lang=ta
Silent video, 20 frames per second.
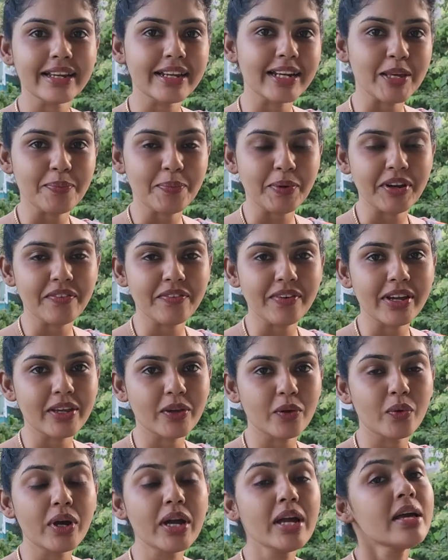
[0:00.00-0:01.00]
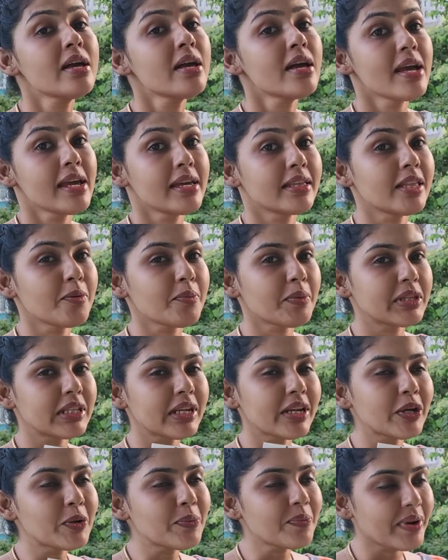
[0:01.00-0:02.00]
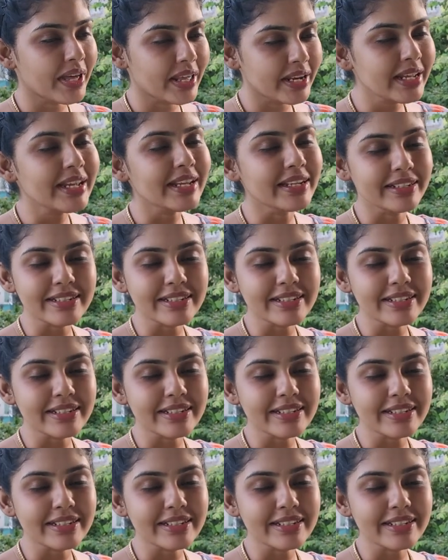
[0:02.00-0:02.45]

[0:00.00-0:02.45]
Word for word: லிங்கை கிளிக் பண்ணி வாங்கிக்கோங்க இதே மாதிரி இன்னும் நிறைய